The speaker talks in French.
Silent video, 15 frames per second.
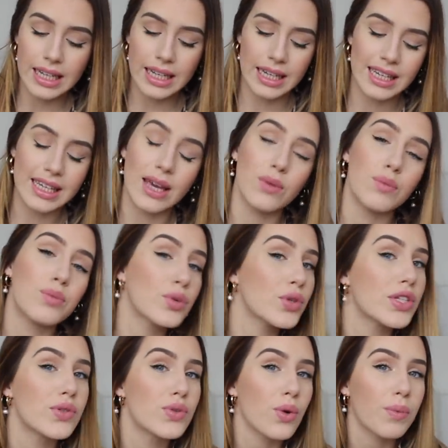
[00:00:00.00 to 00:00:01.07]
et il y a une
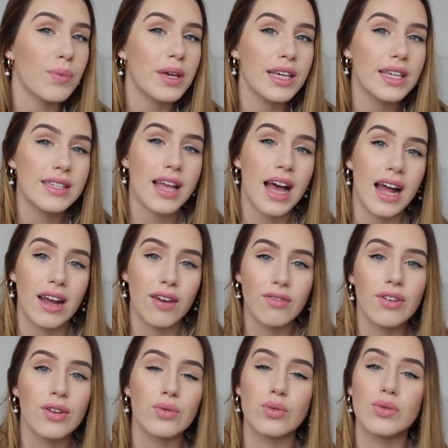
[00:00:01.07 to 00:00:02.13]
petite surprise à la
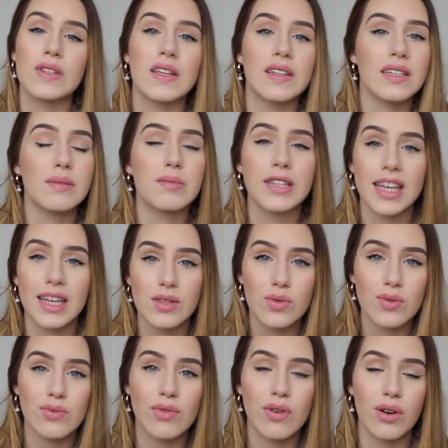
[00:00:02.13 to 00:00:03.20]
fin de cette
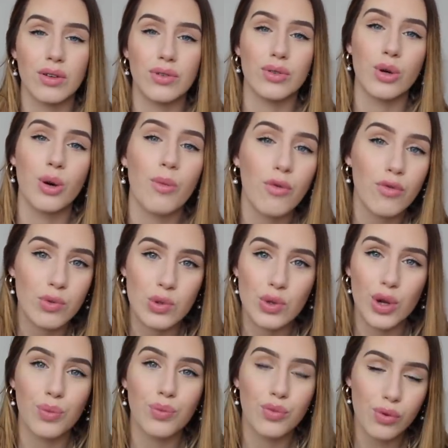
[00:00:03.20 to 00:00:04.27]
explication euh, de comment
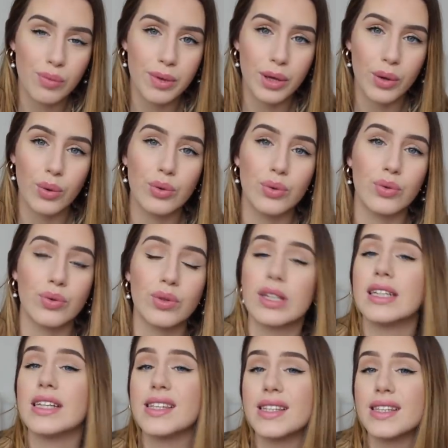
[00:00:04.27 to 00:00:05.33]
fonctionne Poulpeo
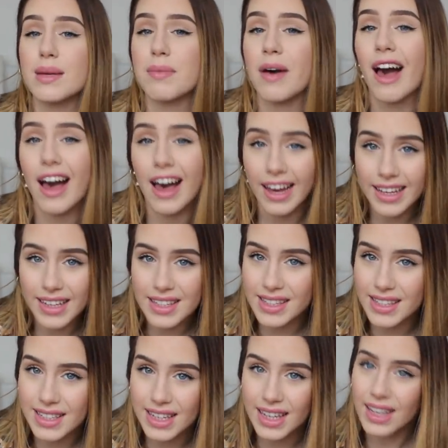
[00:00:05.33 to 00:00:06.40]
donc n'hésitez pas à
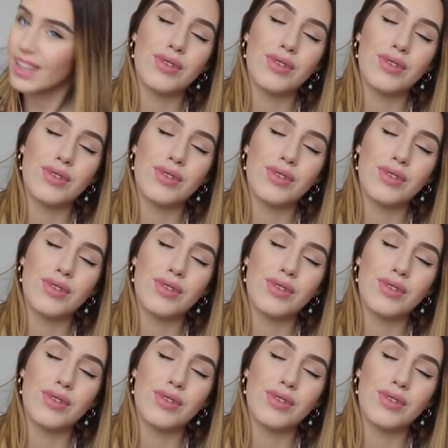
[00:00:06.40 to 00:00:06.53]
rester.